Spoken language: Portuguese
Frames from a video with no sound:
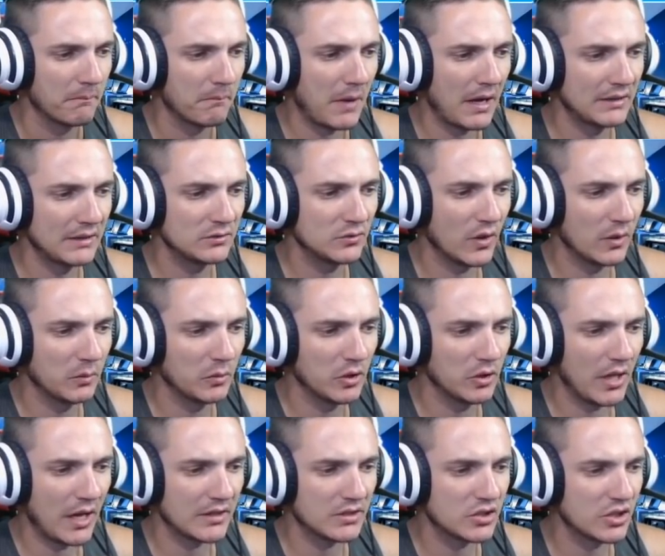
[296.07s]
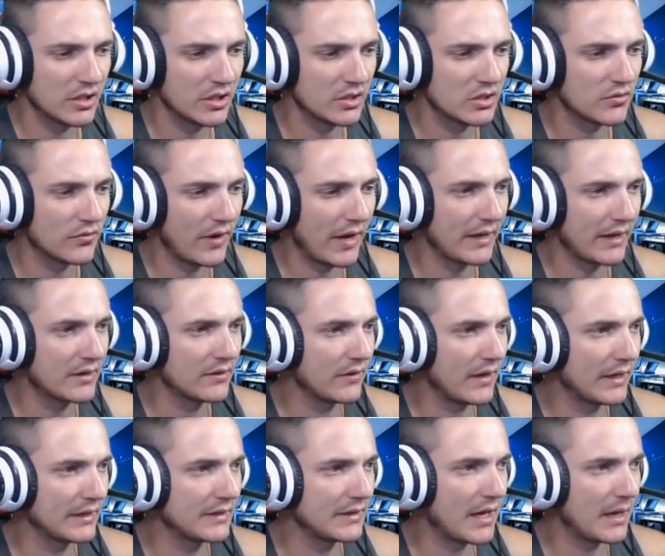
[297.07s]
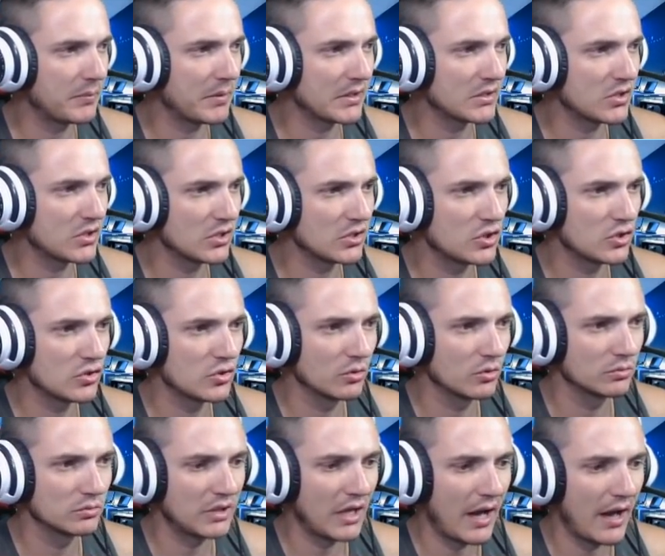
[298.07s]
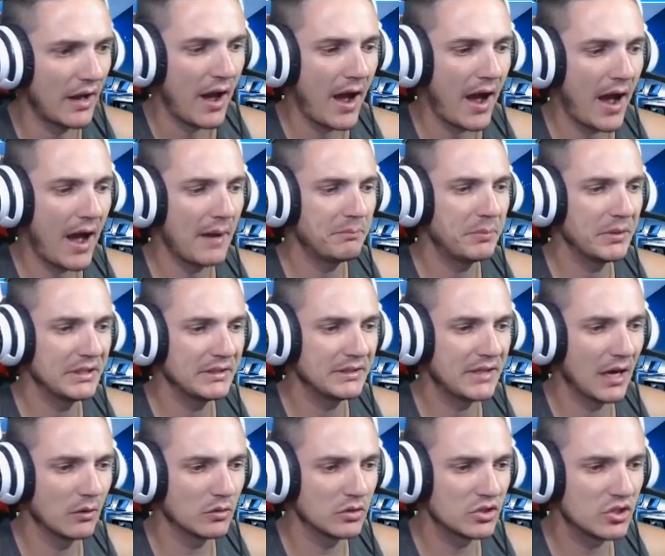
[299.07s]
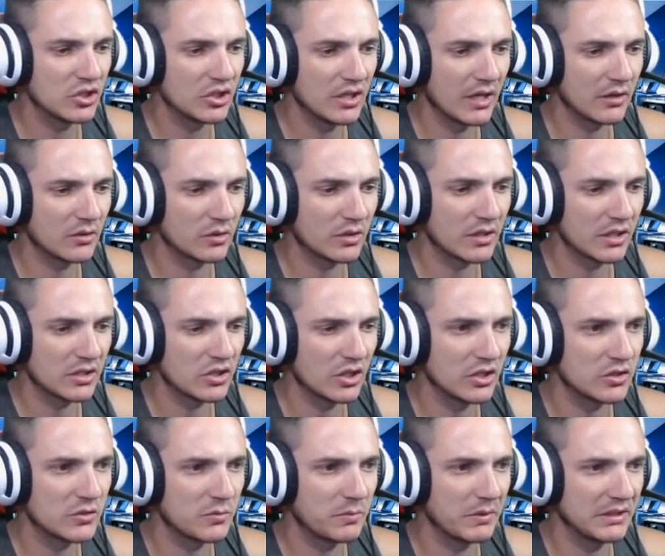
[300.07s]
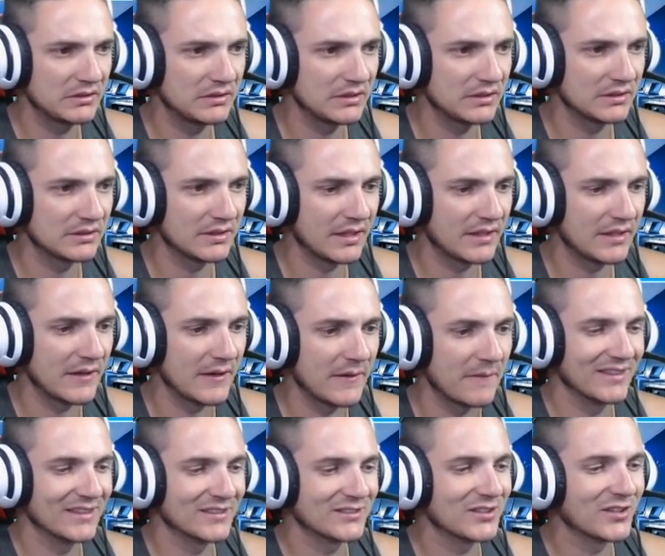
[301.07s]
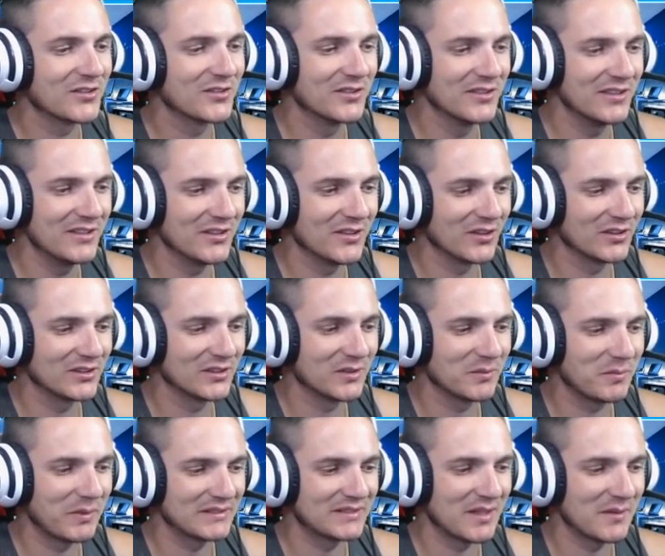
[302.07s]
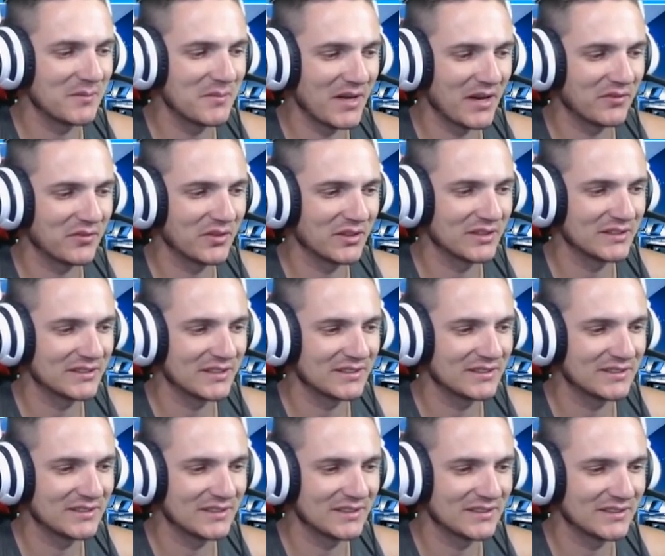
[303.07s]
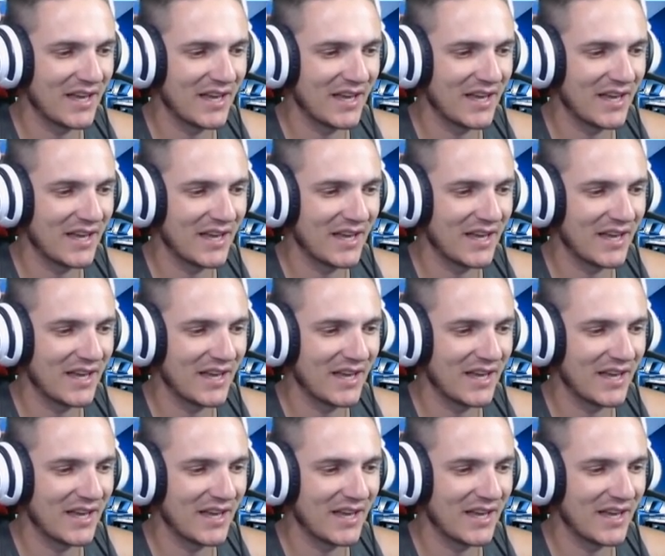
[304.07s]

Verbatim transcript: Mas vamos lá, gente. Vai que vai dar pra gente juntar rapidão o dinheiro que a gente precisa aqui. Eu tô curioso para saber a força desses